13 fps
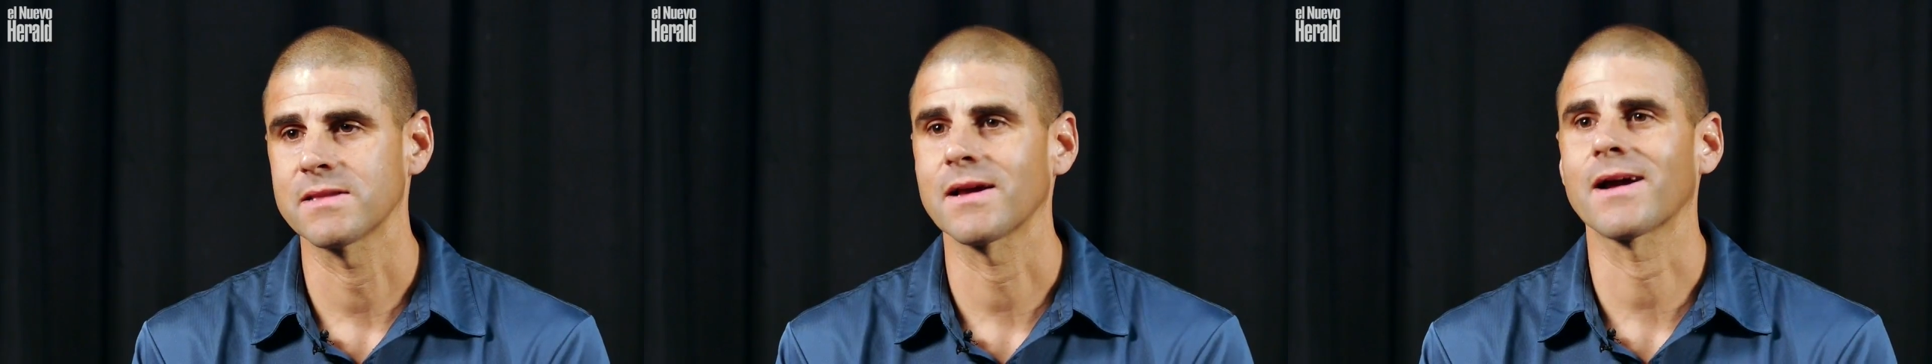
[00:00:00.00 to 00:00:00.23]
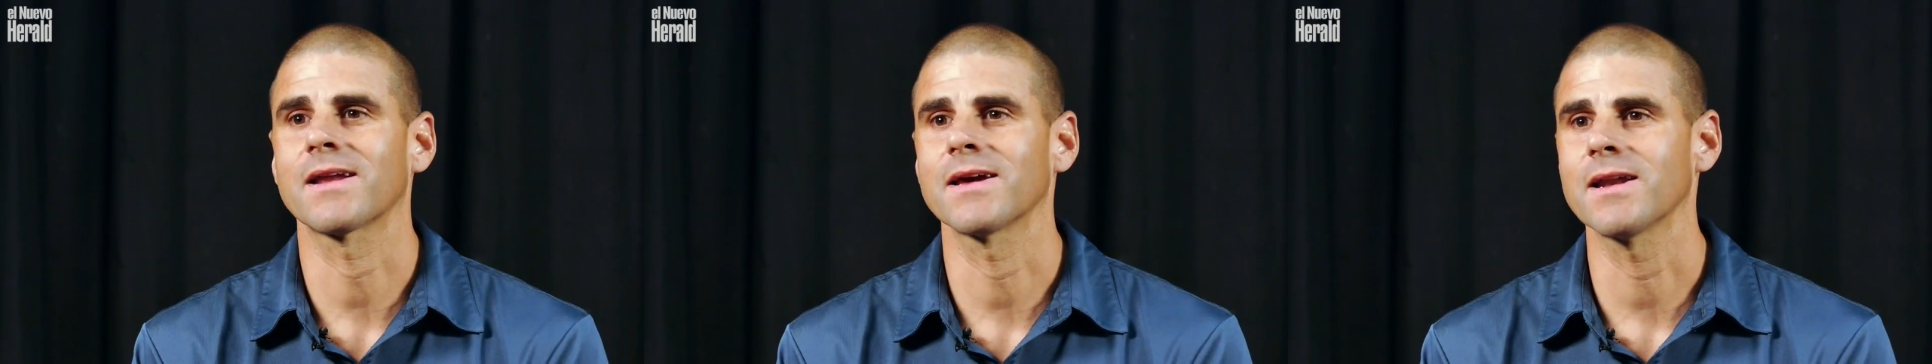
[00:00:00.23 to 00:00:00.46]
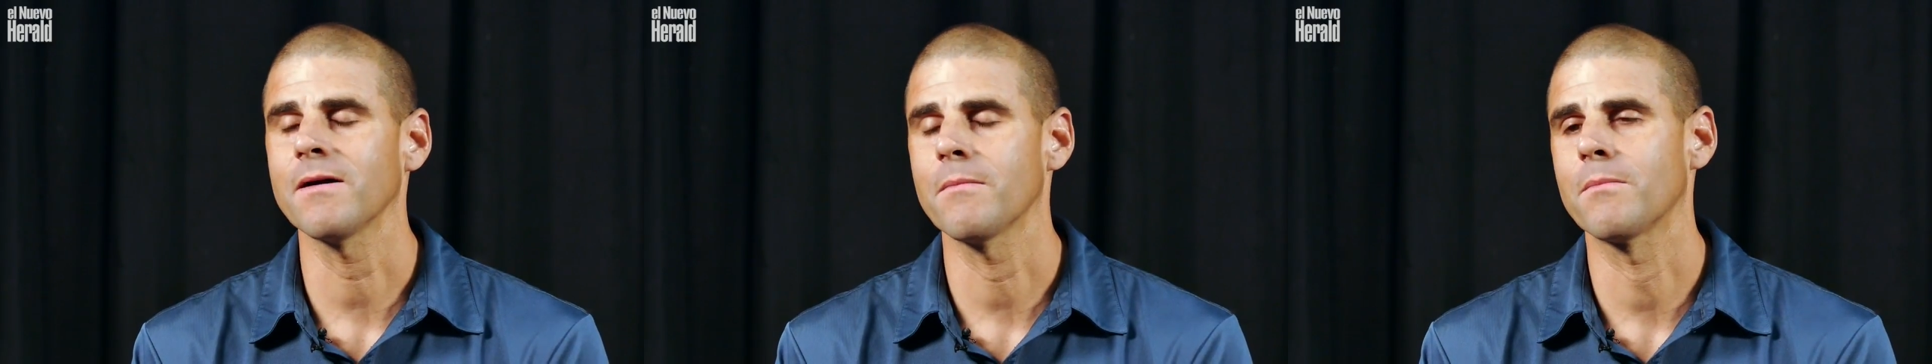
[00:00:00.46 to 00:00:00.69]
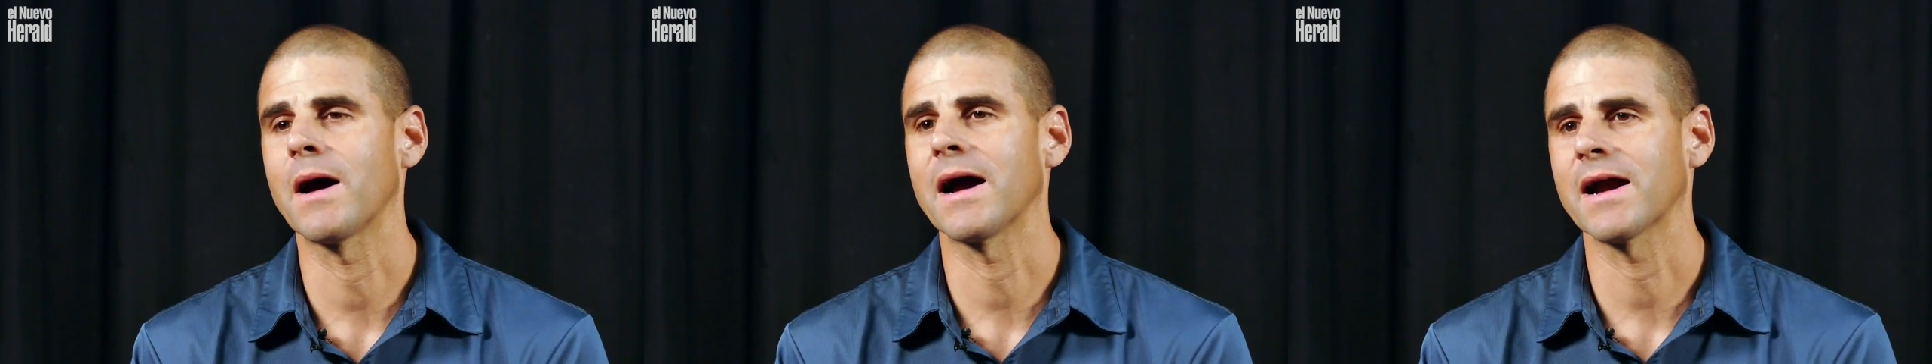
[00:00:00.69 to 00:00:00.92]
de esta
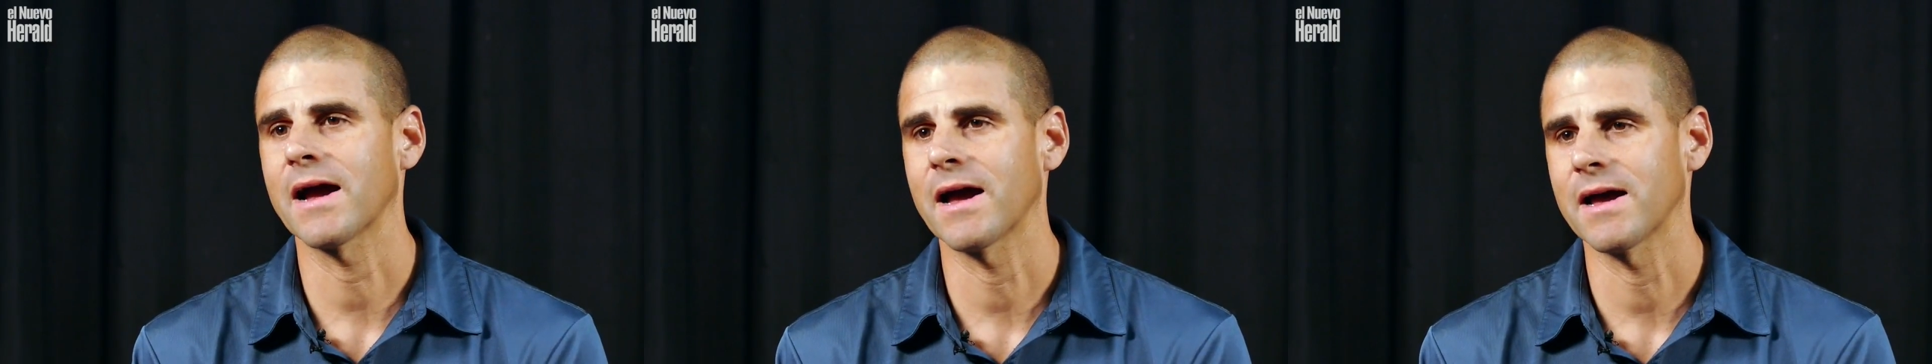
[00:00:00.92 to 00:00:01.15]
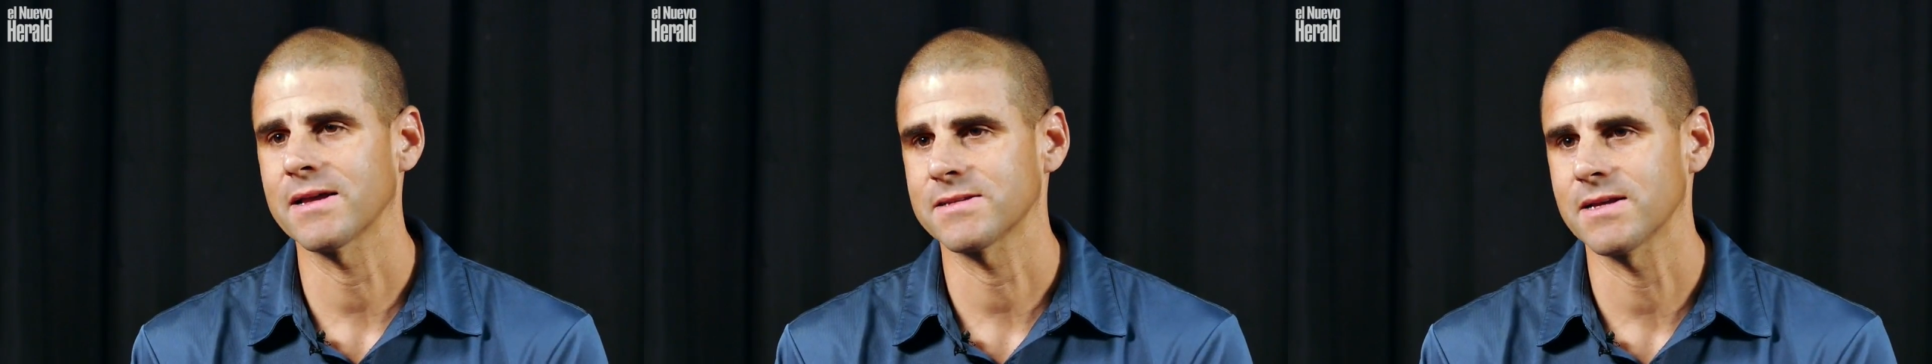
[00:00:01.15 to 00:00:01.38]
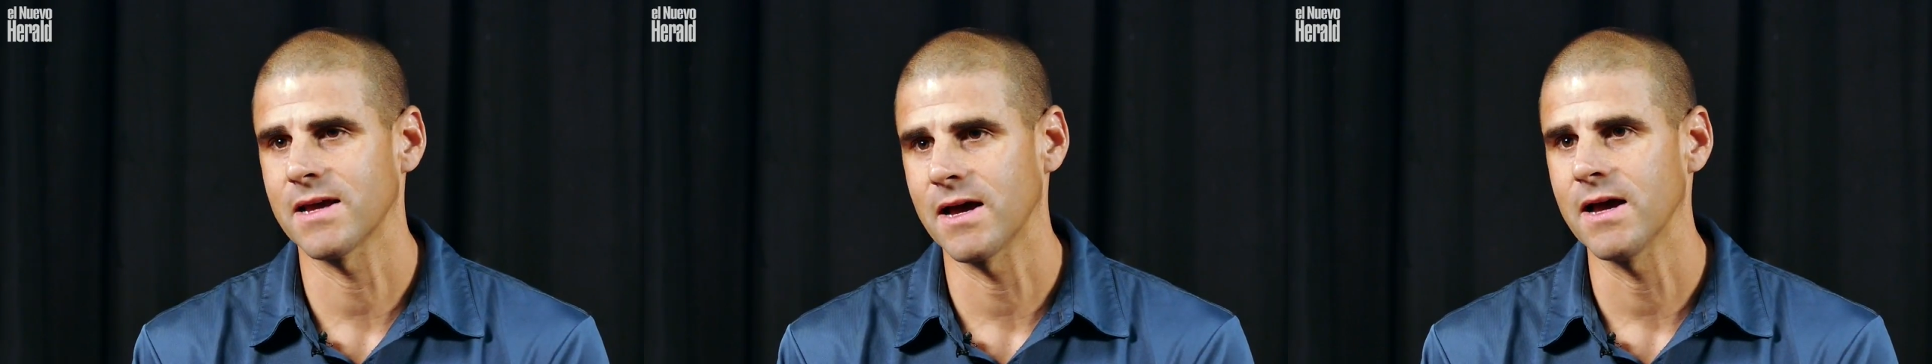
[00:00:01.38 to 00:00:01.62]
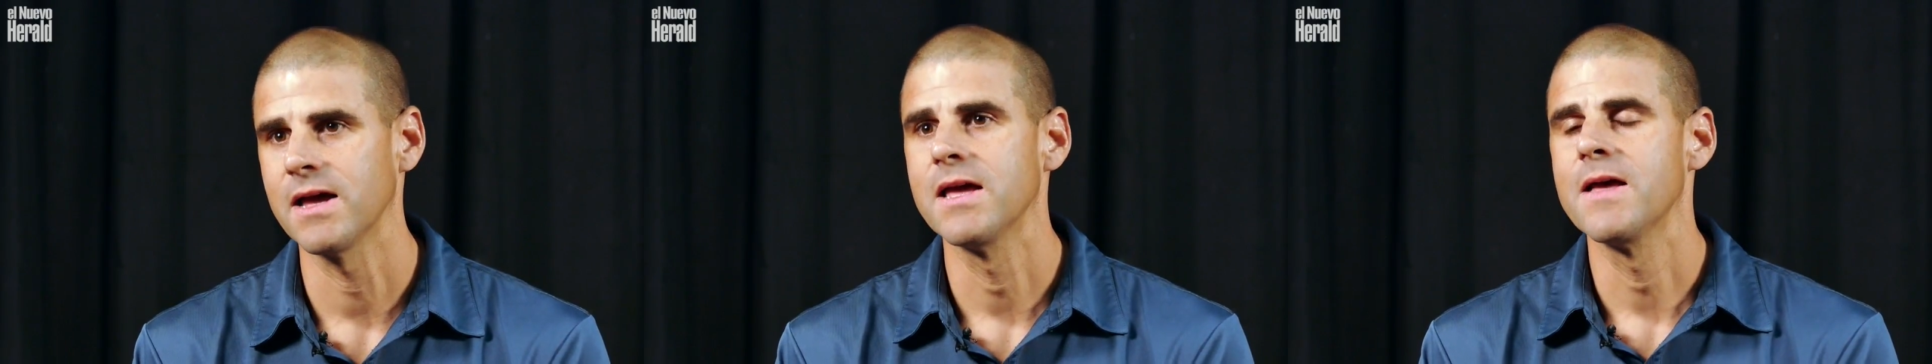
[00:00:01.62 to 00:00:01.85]
carrera van
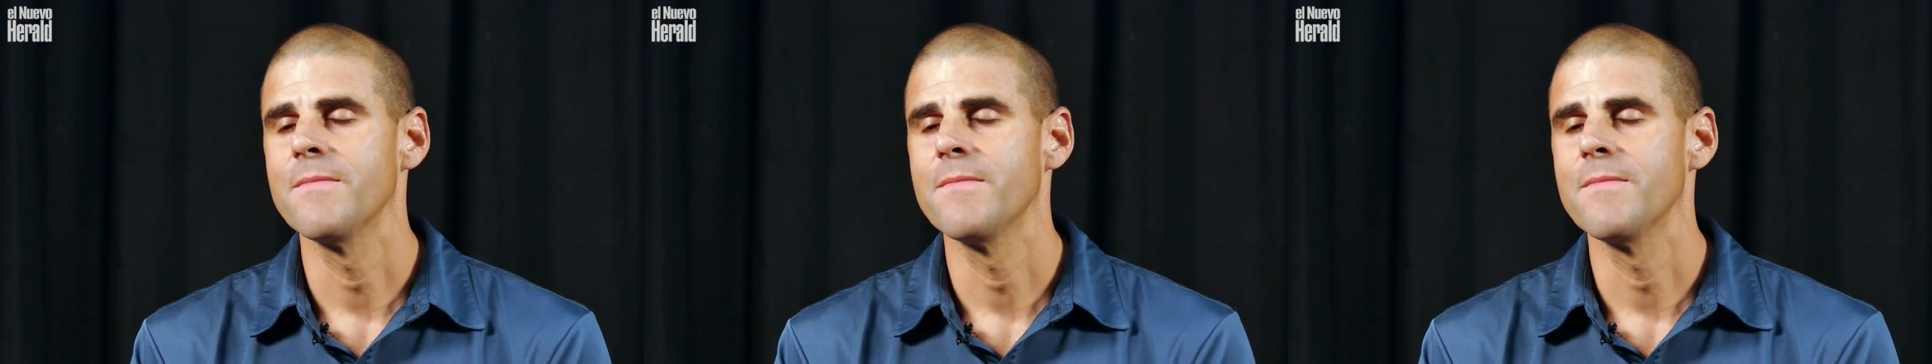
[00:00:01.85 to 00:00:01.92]
hacia